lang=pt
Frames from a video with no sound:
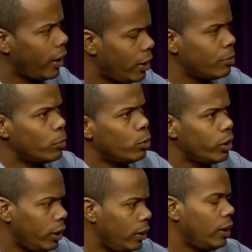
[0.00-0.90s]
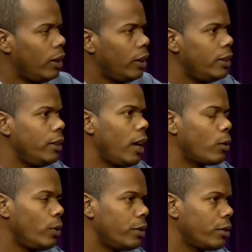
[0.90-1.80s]
que eles mudem e
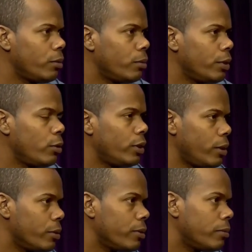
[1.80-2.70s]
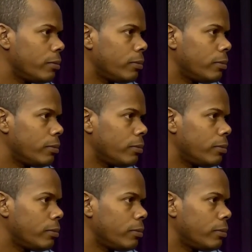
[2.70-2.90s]
reconheçam os seus erros.